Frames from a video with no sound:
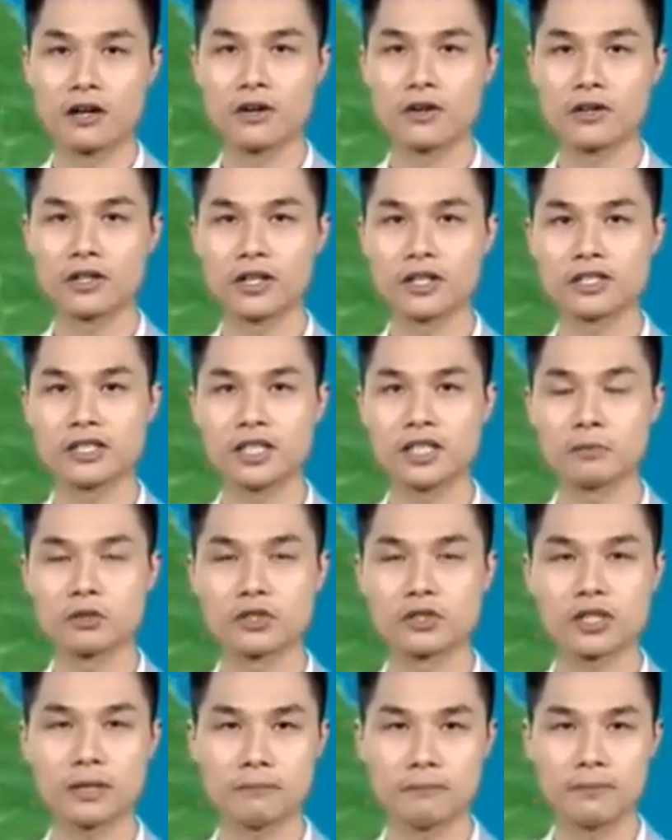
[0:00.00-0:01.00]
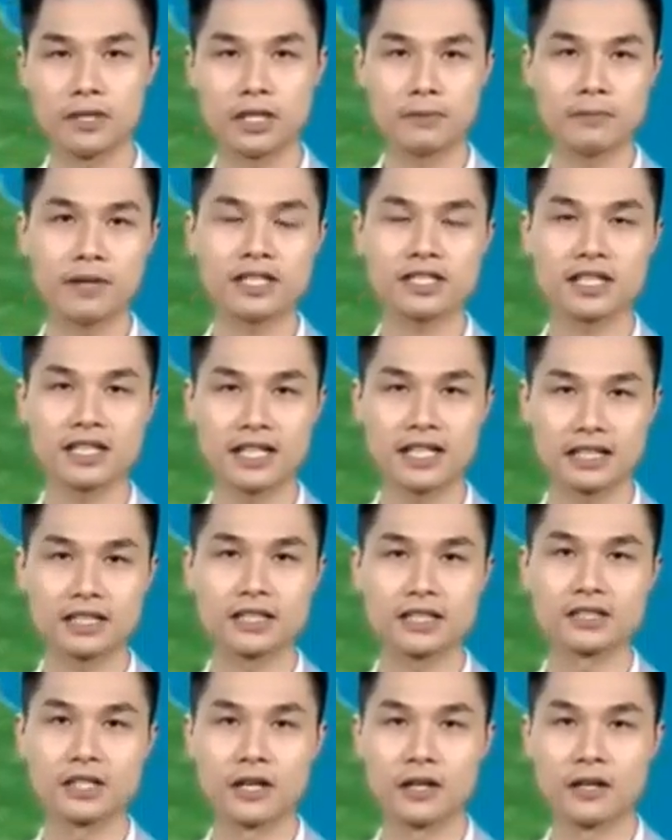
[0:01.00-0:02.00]
có nơi trên 100 mm trên
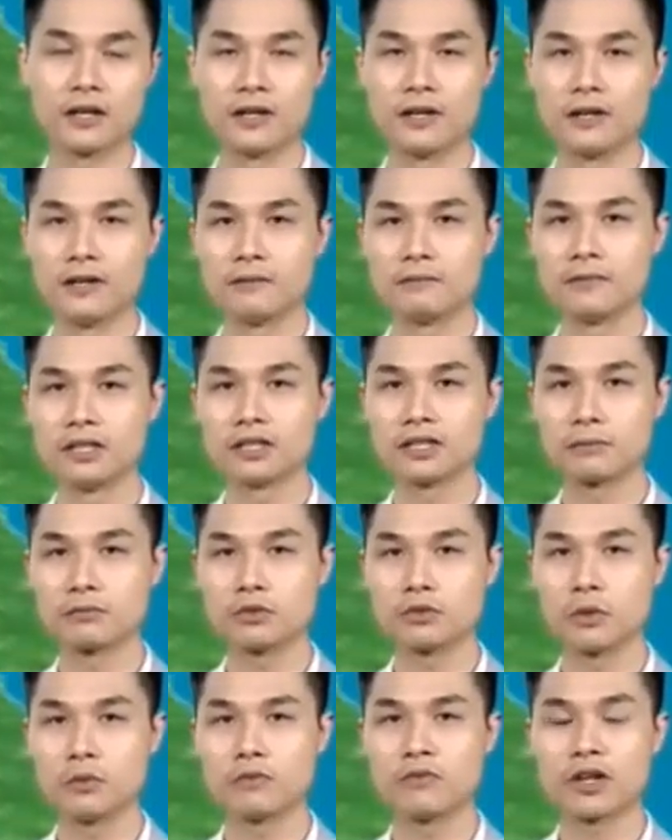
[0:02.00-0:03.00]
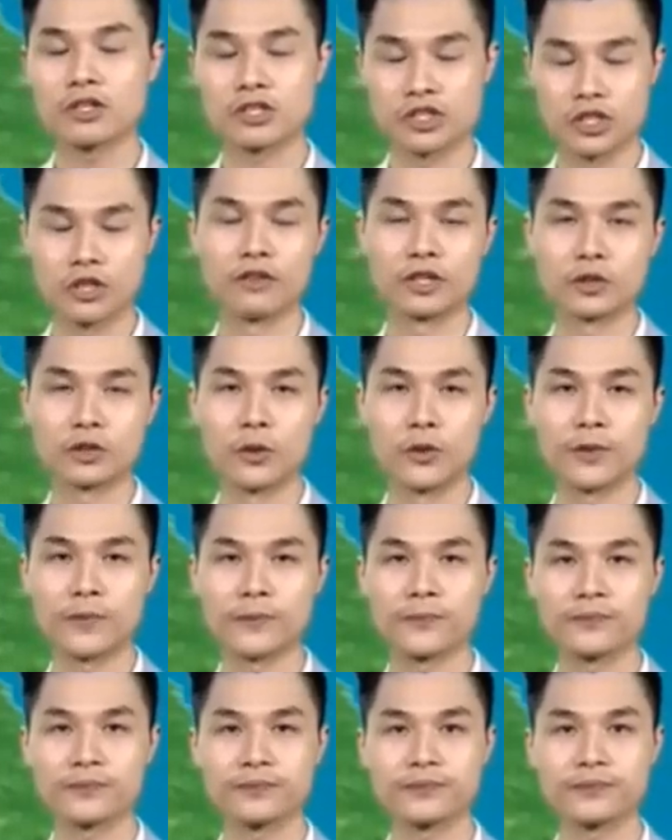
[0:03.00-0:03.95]
24 giờ, mưa tập trung vào chiều và tối.